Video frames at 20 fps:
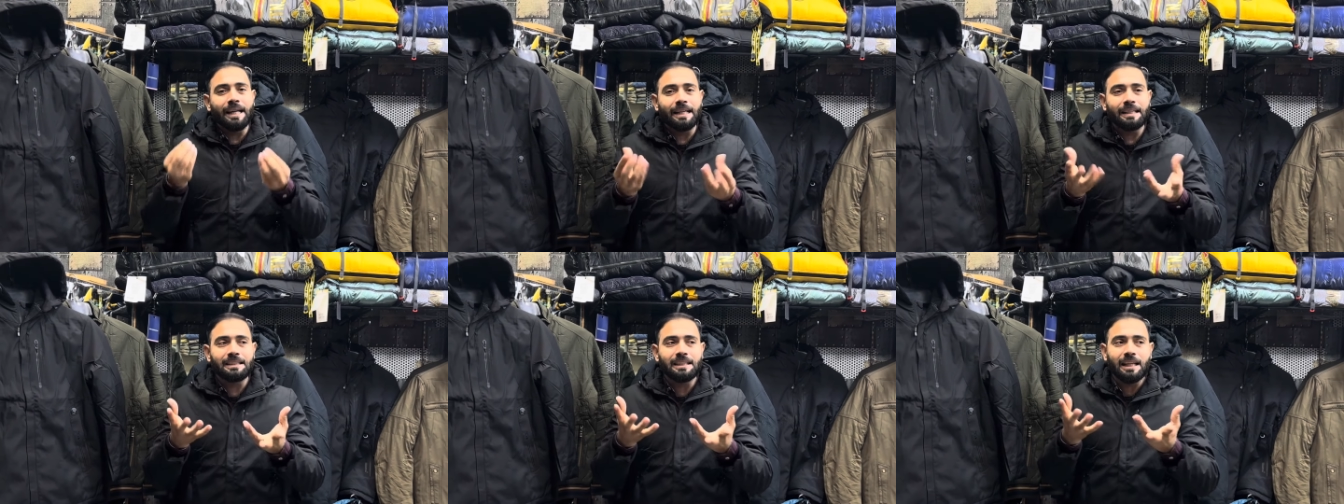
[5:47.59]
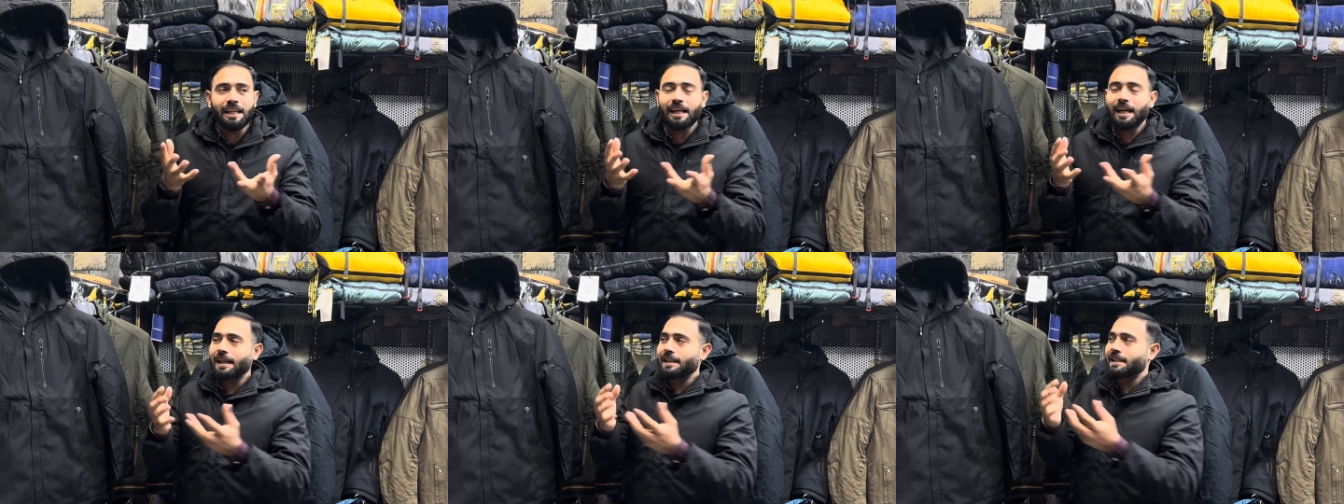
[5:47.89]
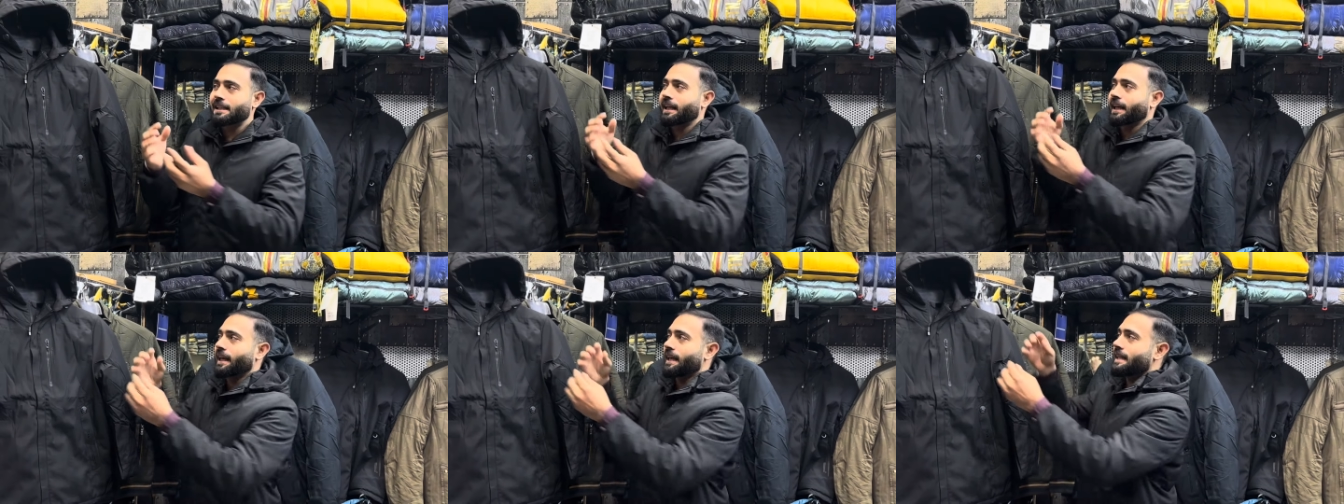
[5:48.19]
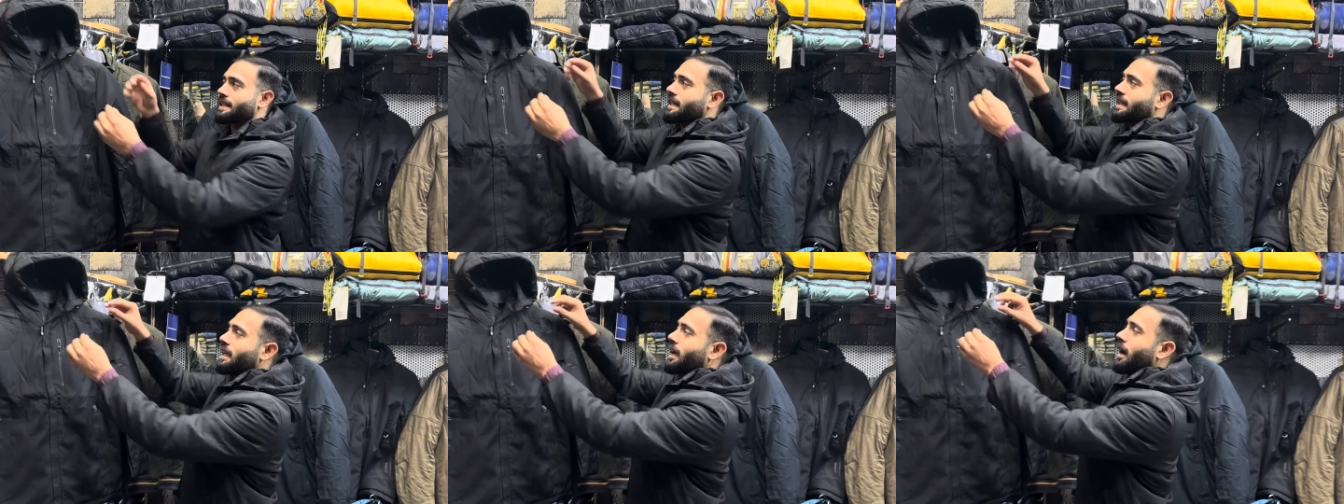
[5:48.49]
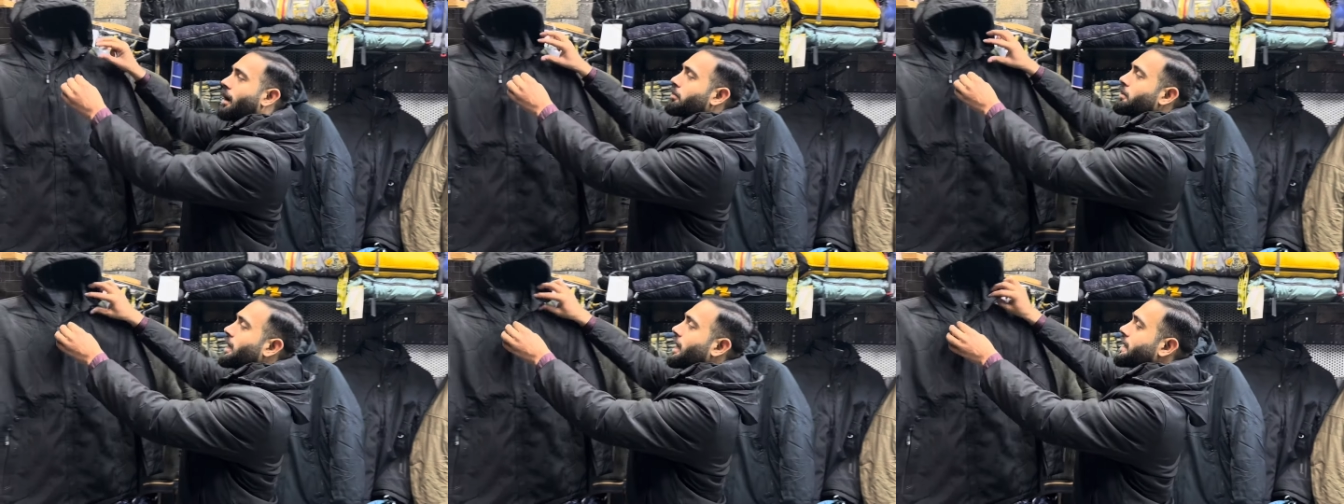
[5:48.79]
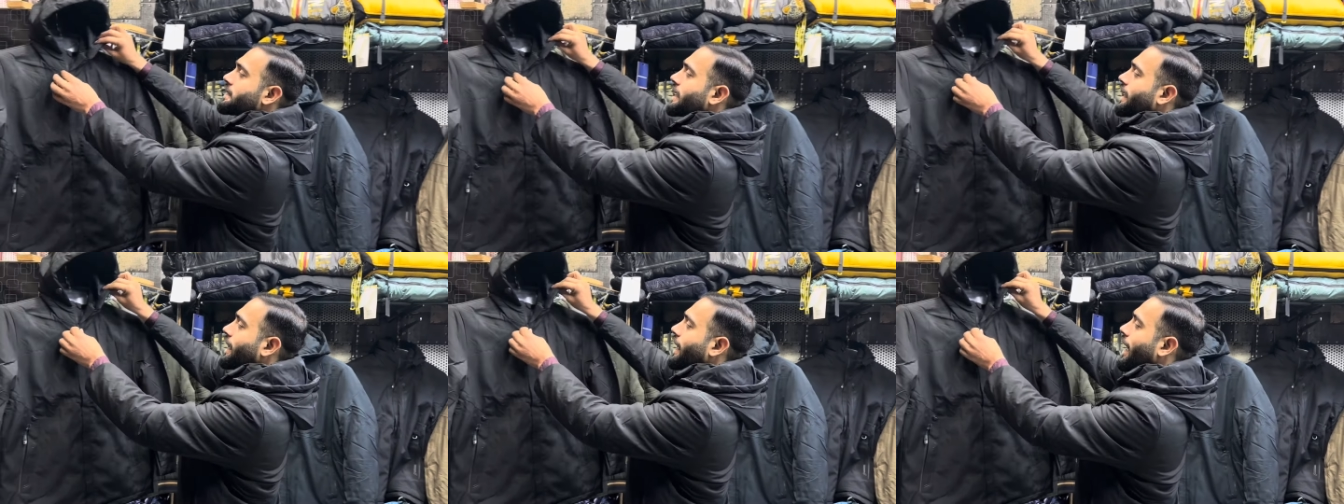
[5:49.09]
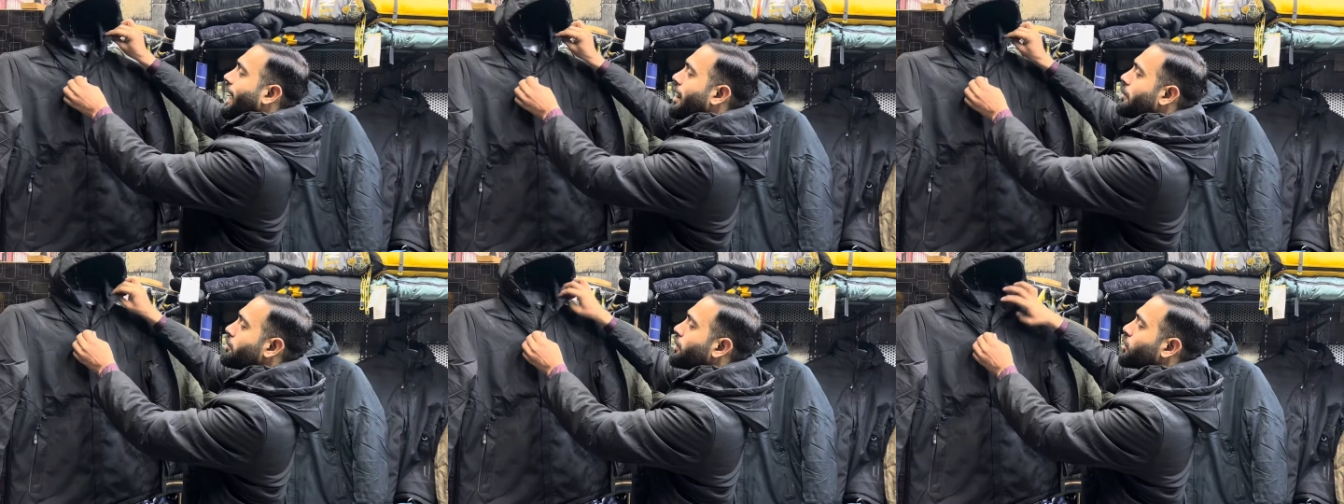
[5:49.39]
इजीली आ जाएगी इसकी आप यहाँ से
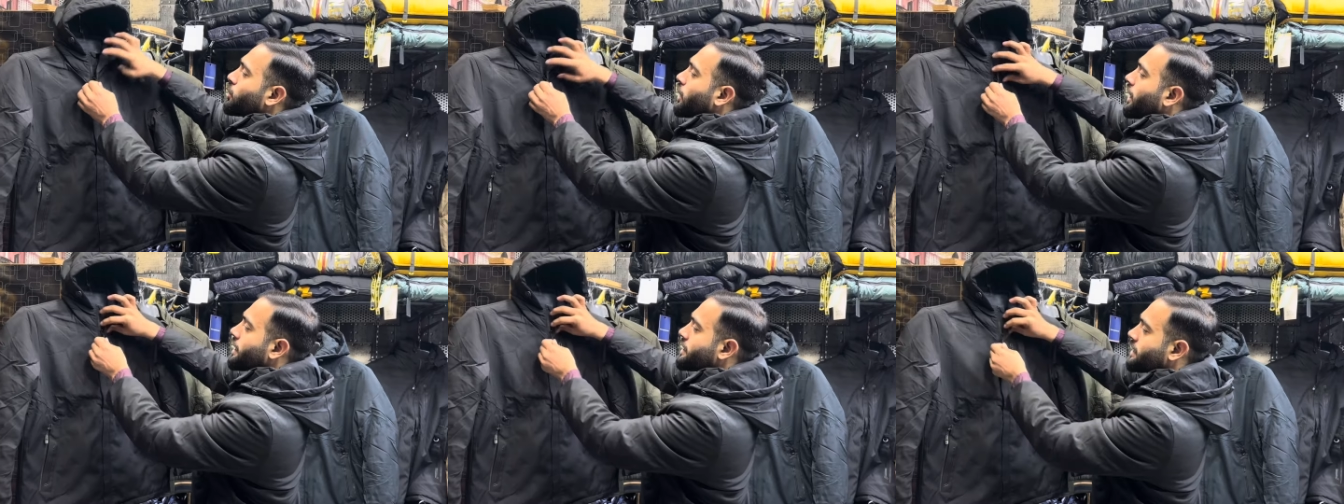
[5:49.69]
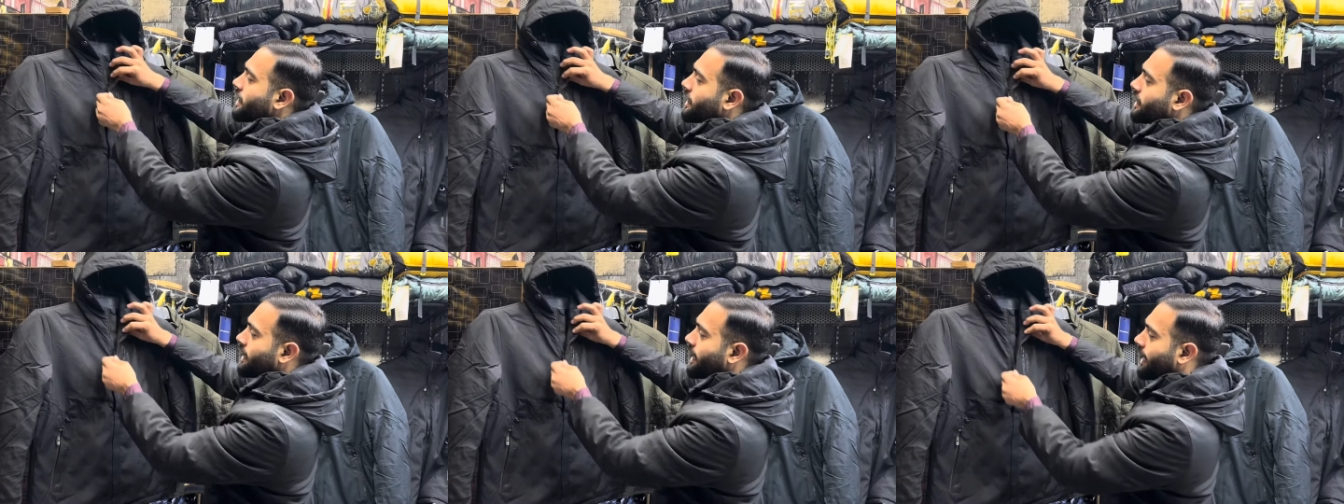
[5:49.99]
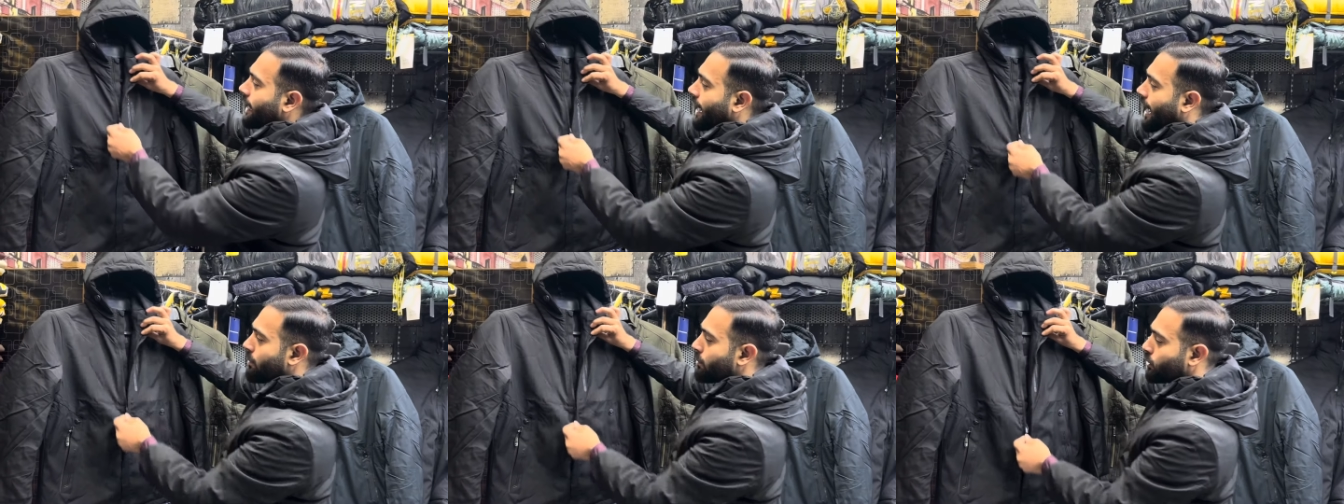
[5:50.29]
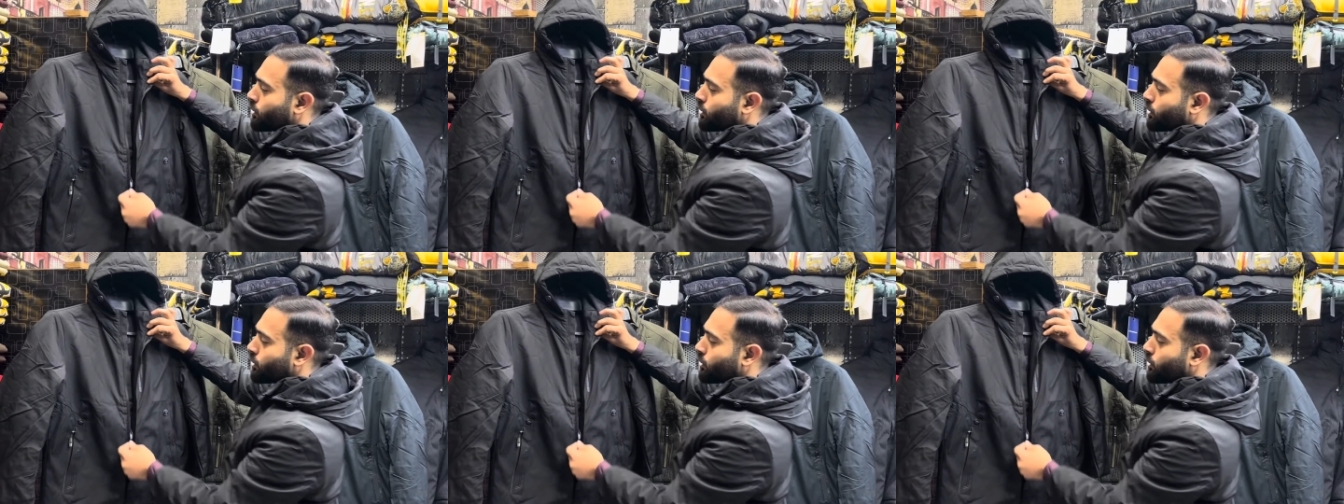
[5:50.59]
कैप भी उतार सकते हैं कैप